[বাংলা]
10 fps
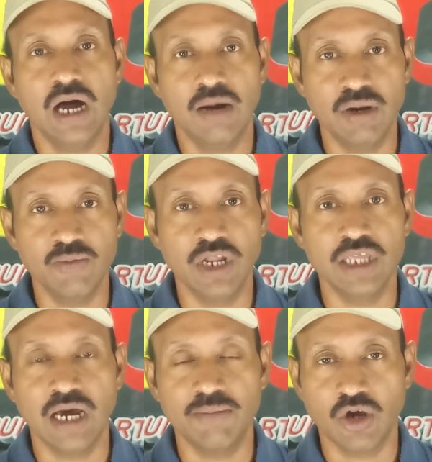আমার মনে হয়
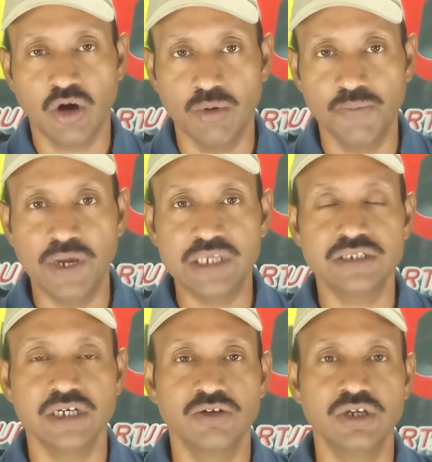যা আমরা খবর পেয়েছি
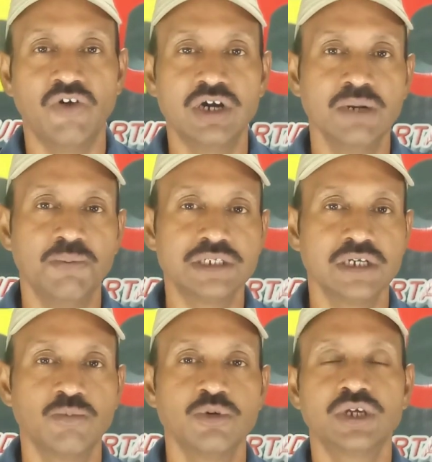সেই অনুযায়ী ফর্টি
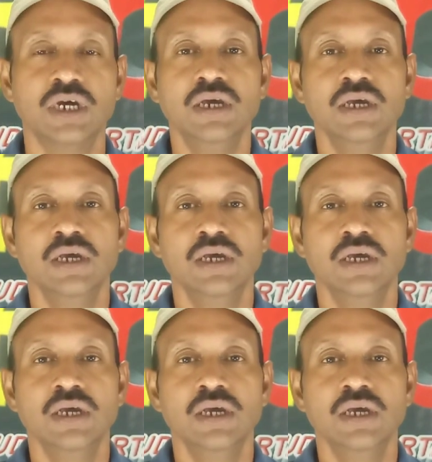পার্সেন্ট বুথকে